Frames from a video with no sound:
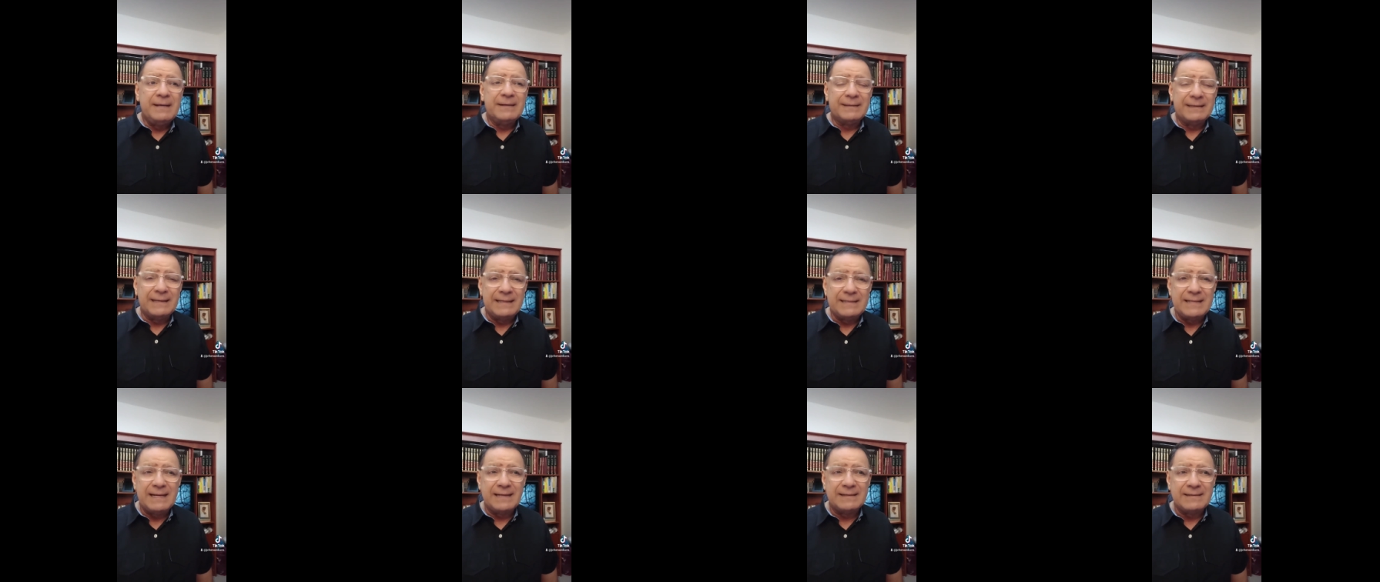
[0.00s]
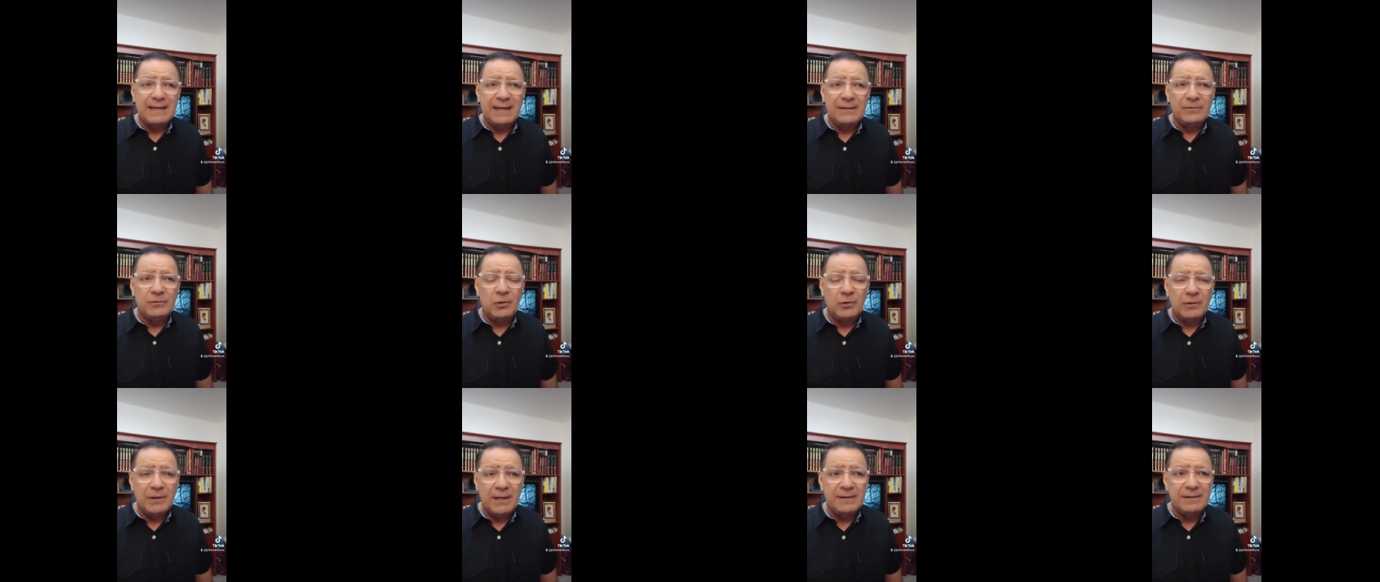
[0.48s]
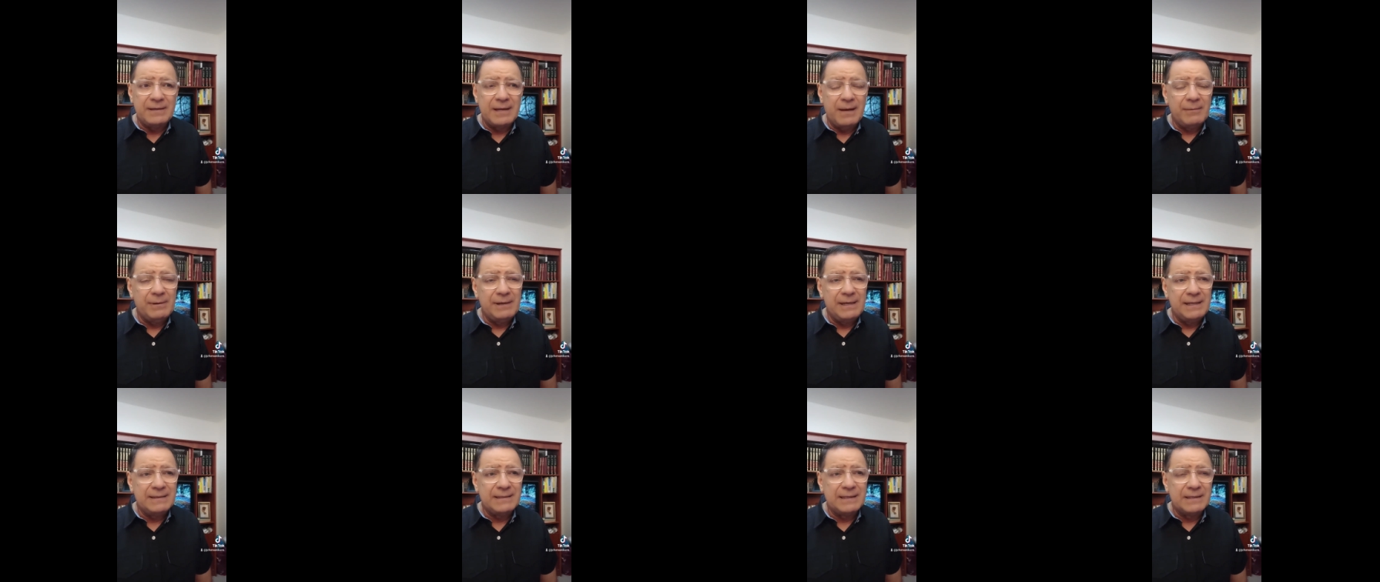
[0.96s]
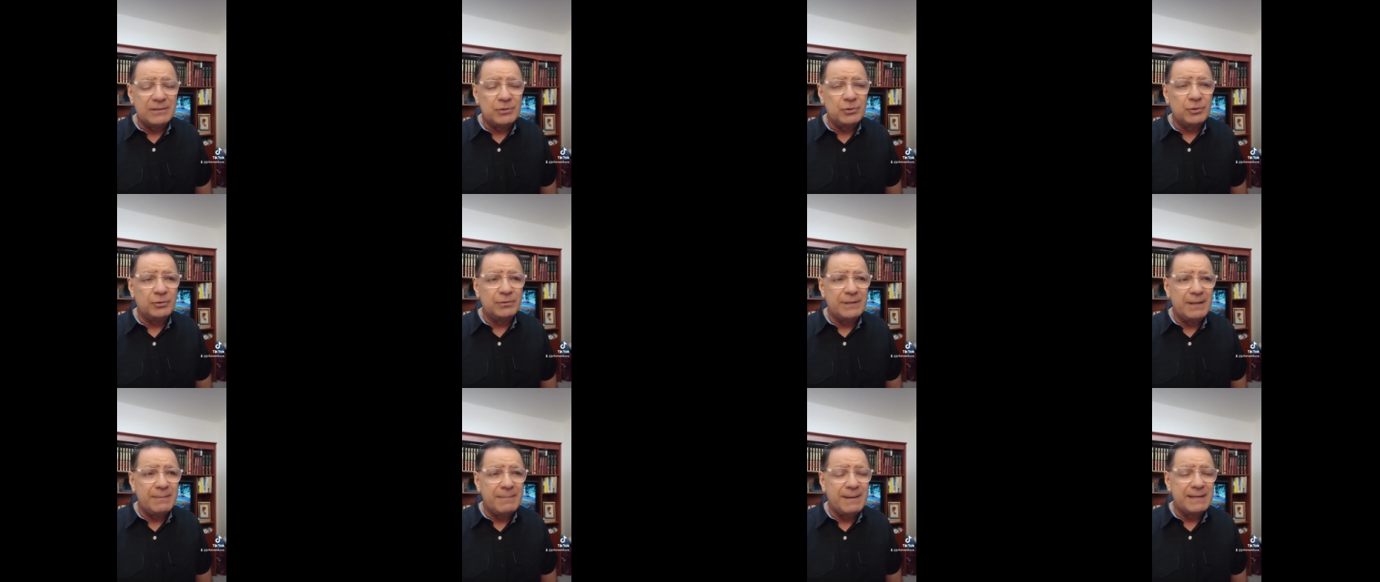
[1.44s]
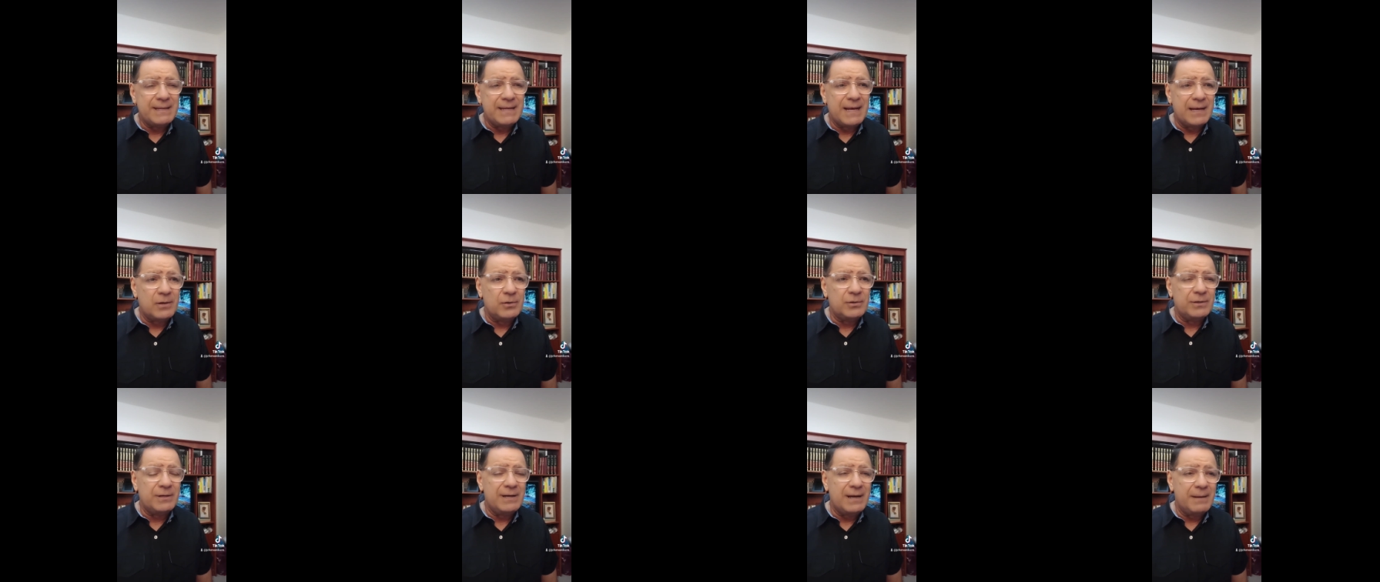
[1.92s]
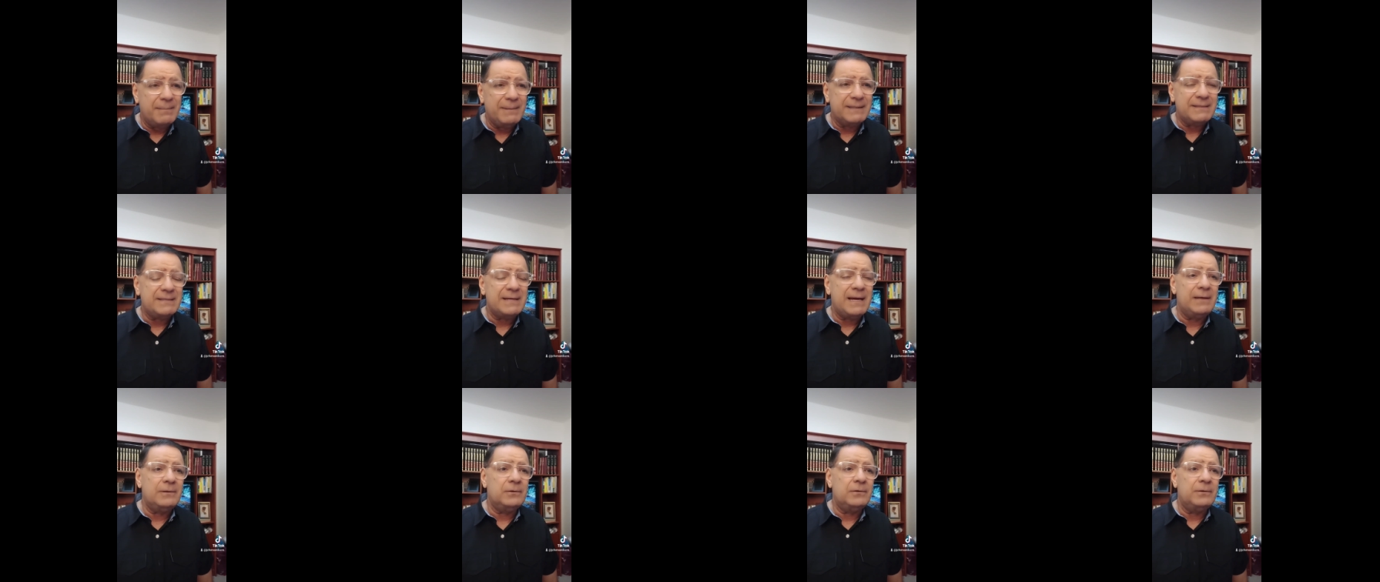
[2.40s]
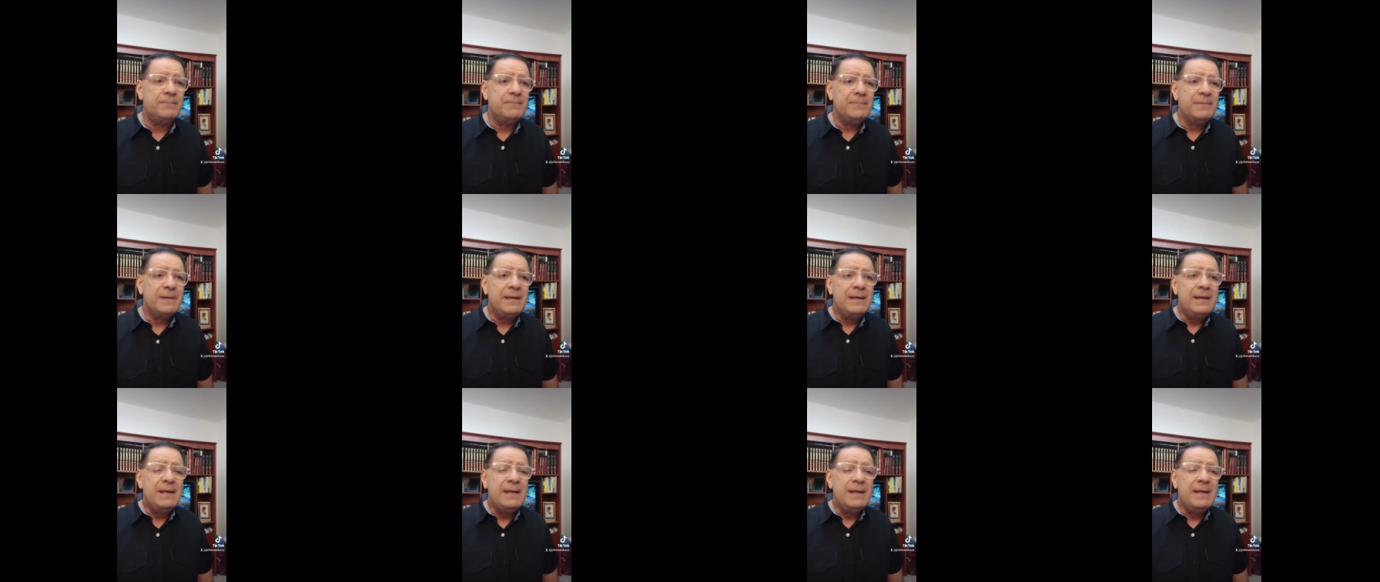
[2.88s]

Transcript: rechazando la inhabilitación de María Corina Machado.